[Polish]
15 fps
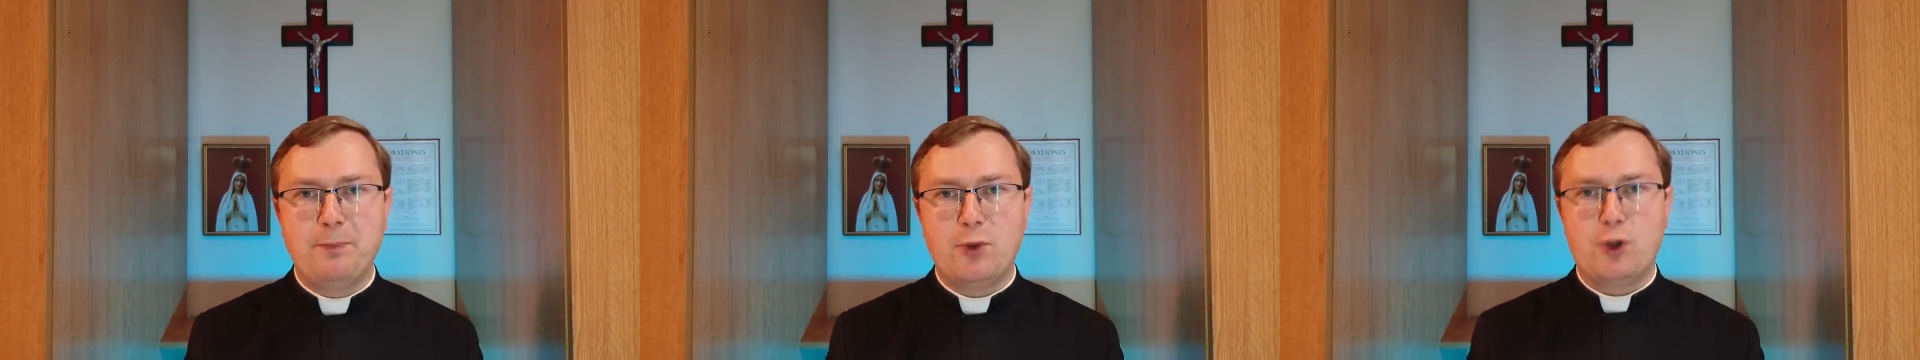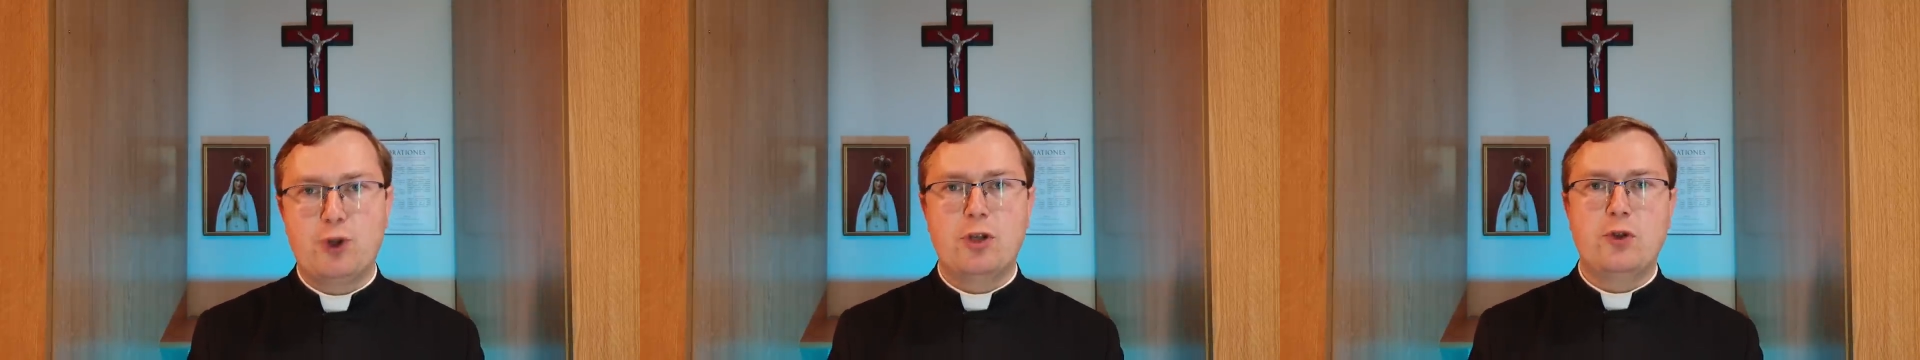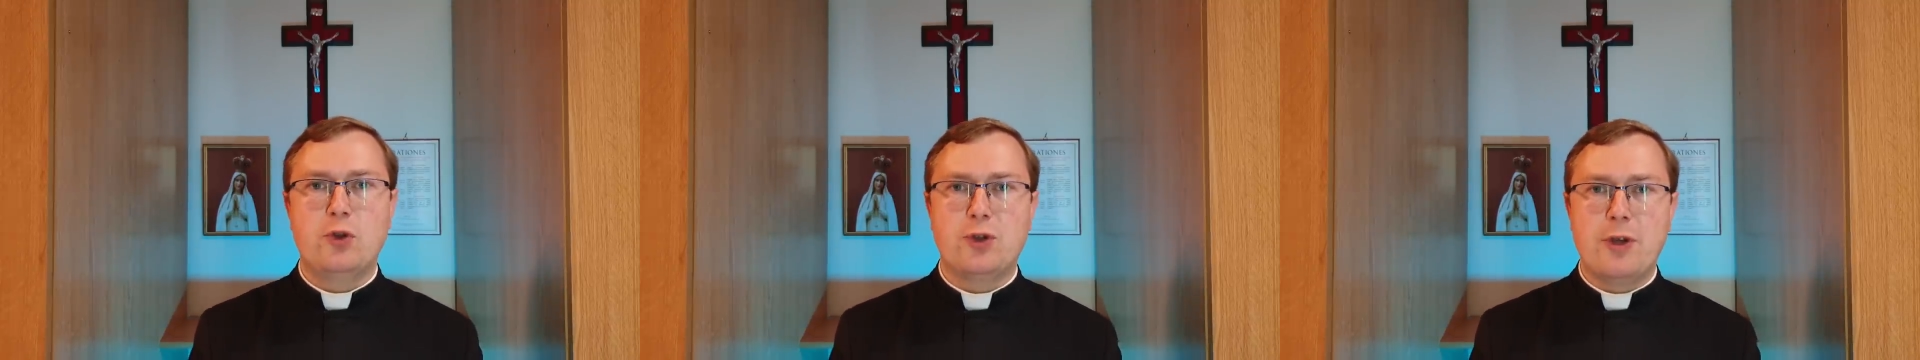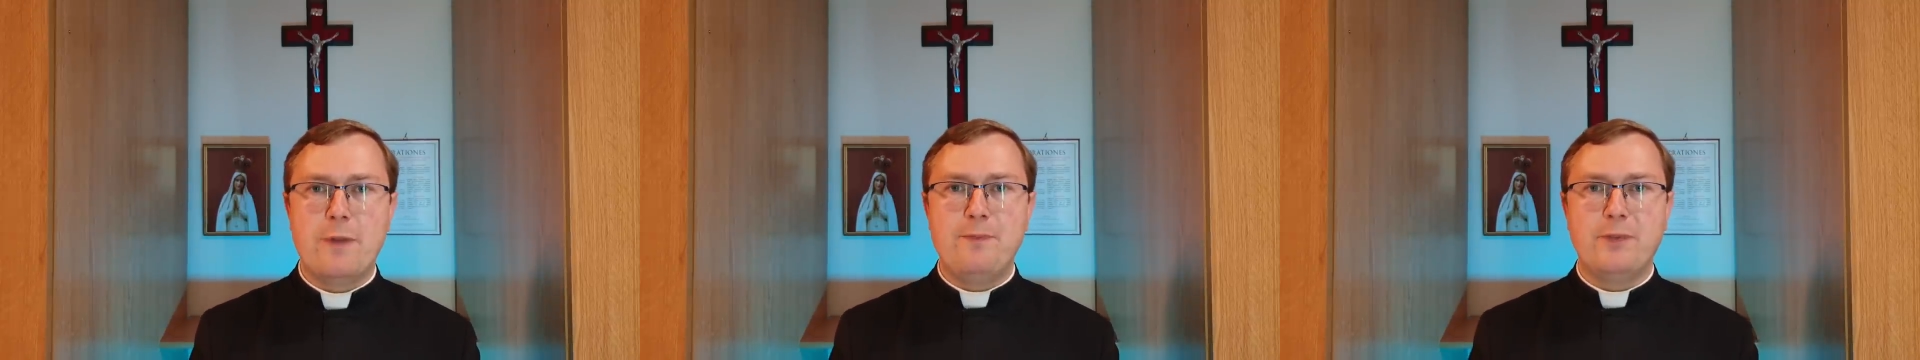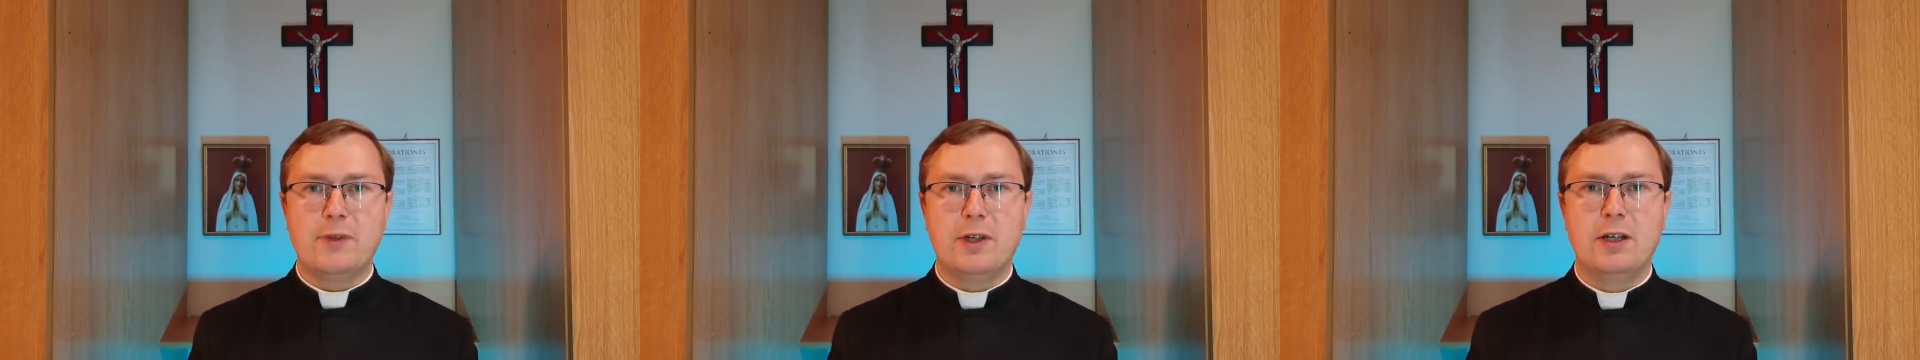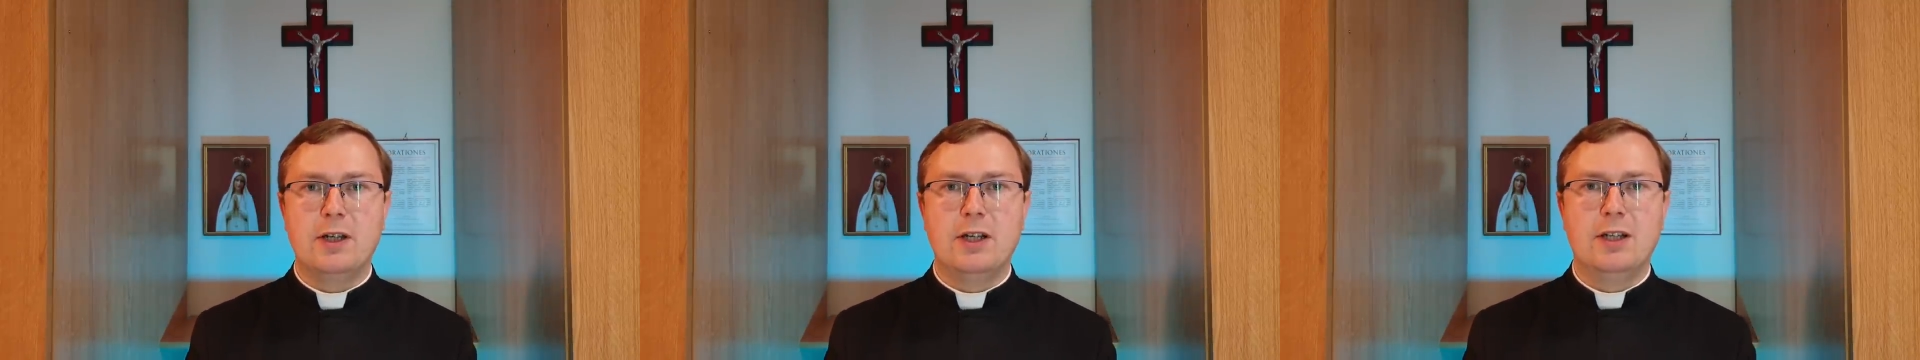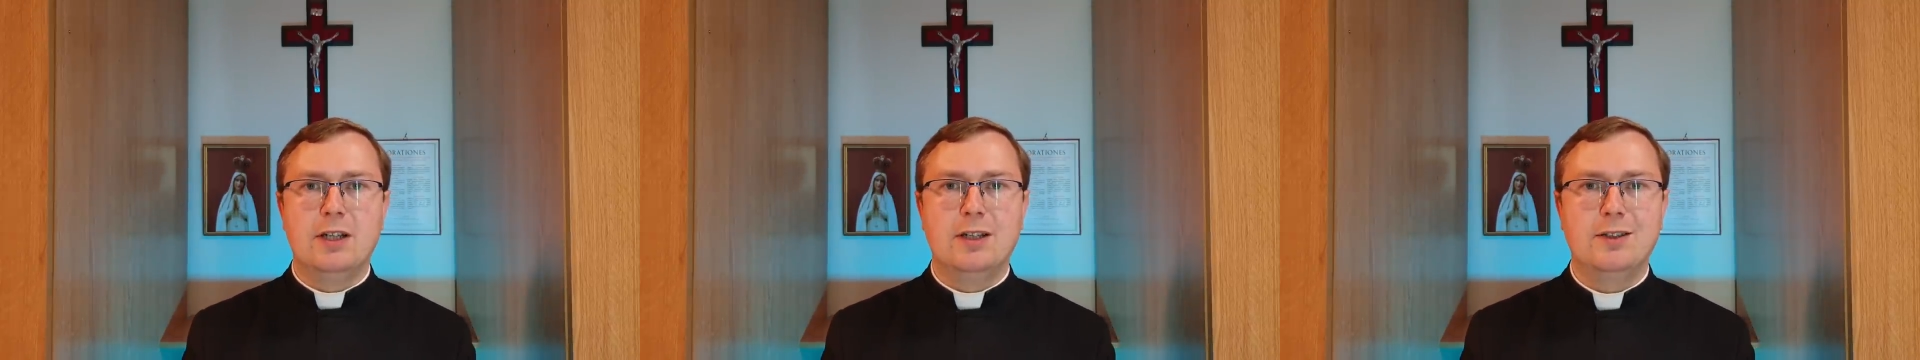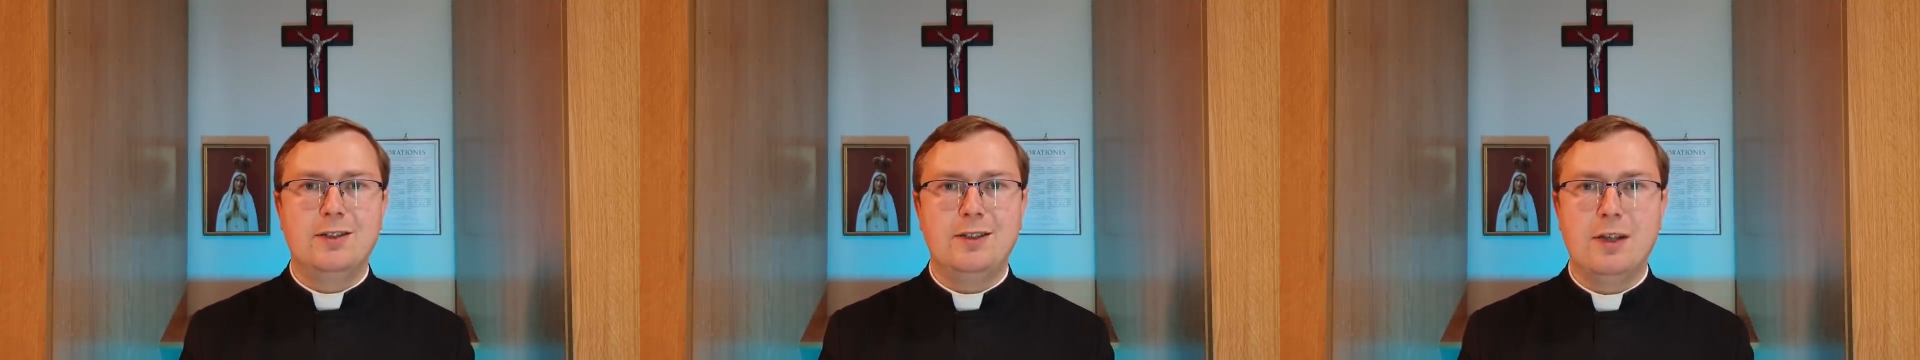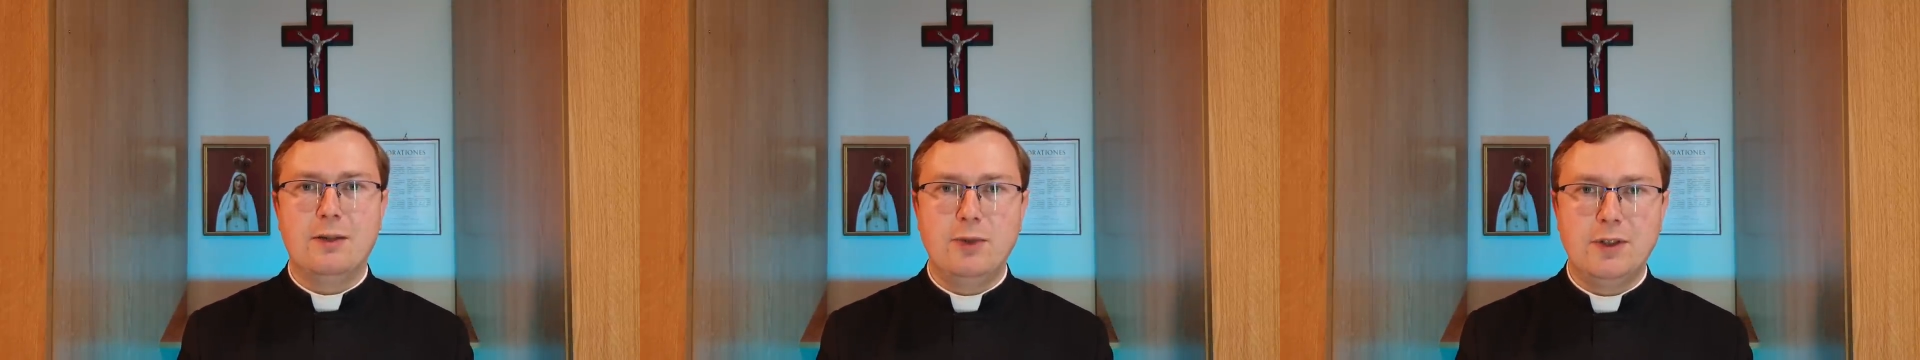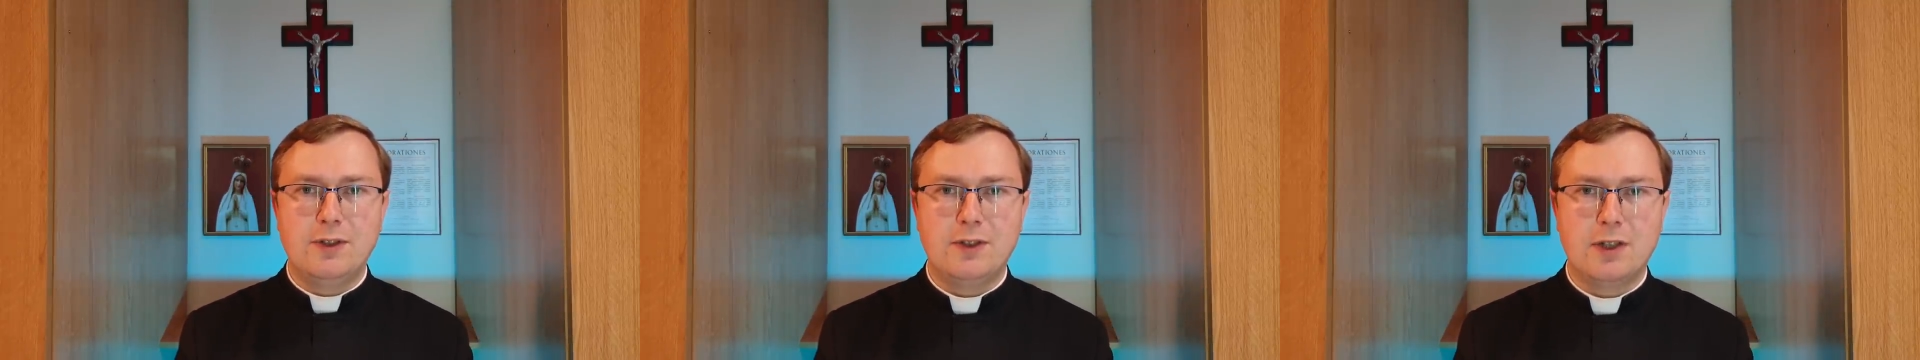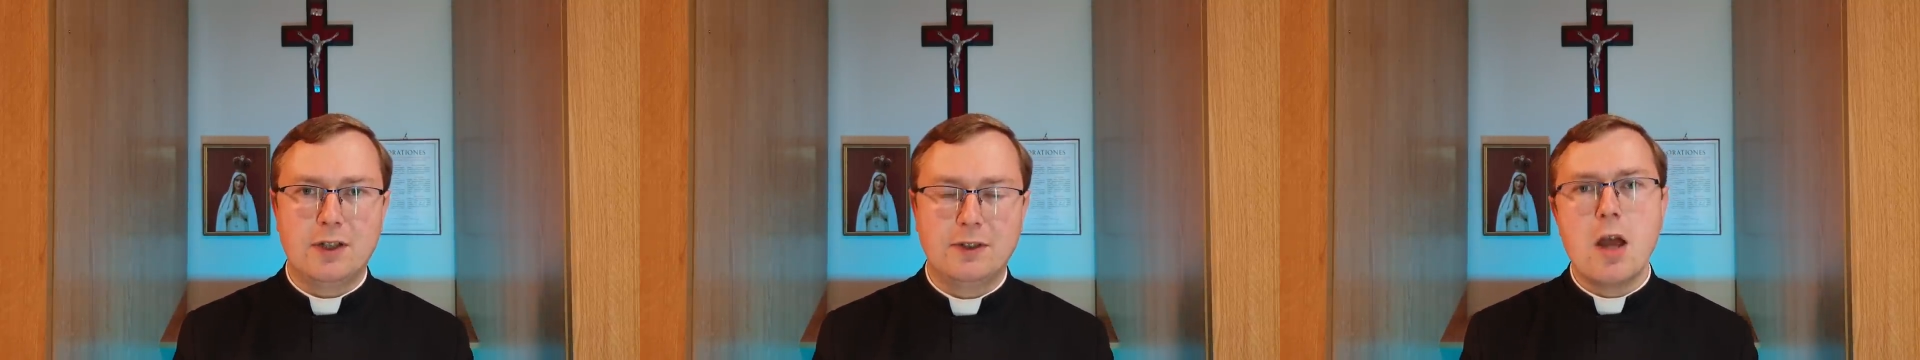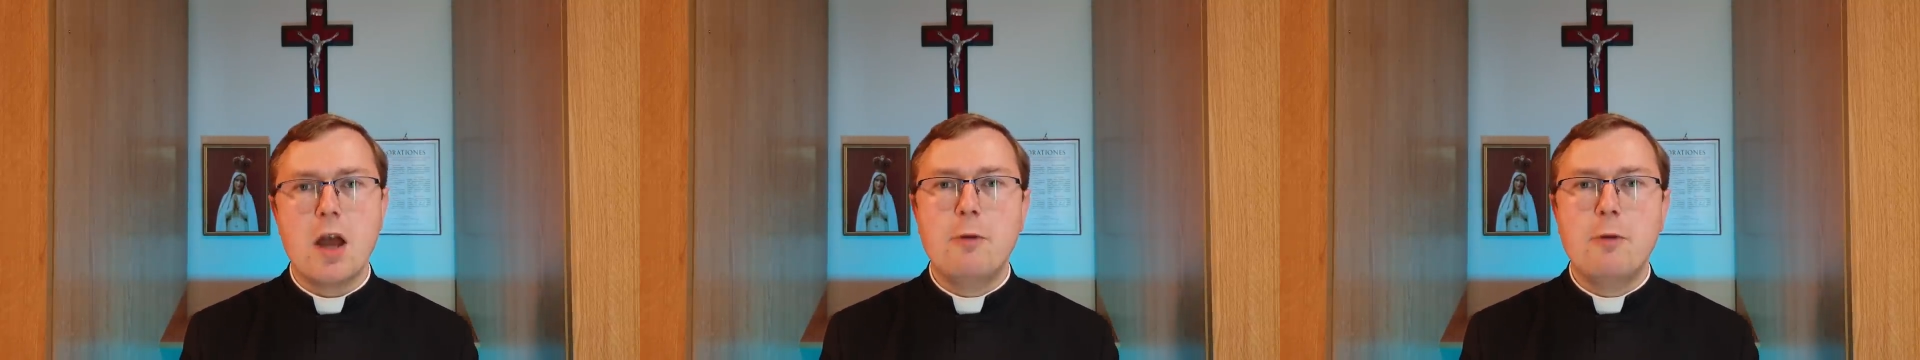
trzeciorzędne zjawiska.